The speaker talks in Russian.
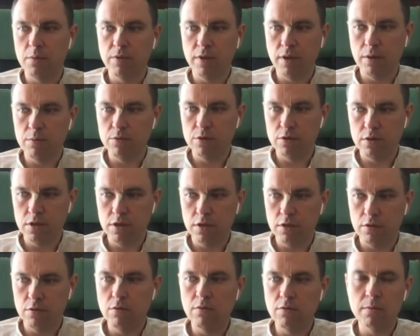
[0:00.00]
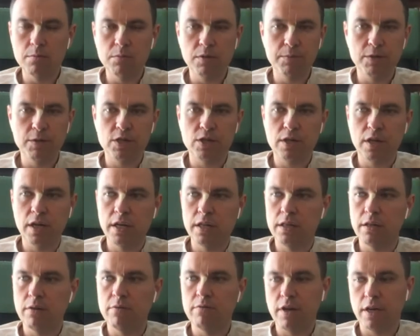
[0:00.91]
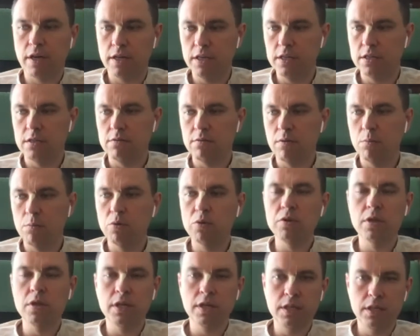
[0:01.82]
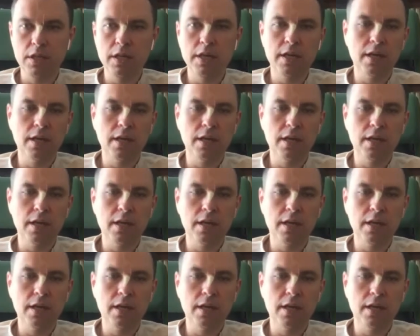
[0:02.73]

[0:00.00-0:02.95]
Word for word: потому что никто вам не мешает там в какие-то свободные дни,